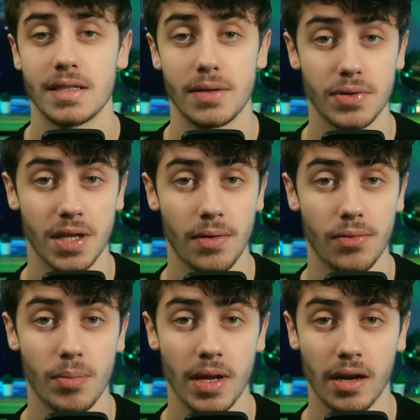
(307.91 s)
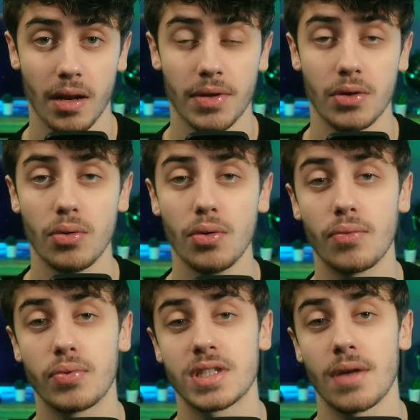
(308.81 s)
Si vous avez vu ma dernière vidéo,
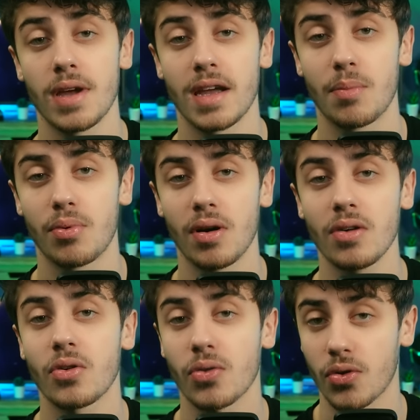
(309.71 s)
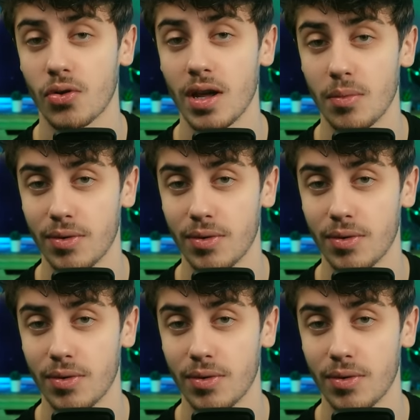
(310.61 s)
vous savez à quel point notre Soleil est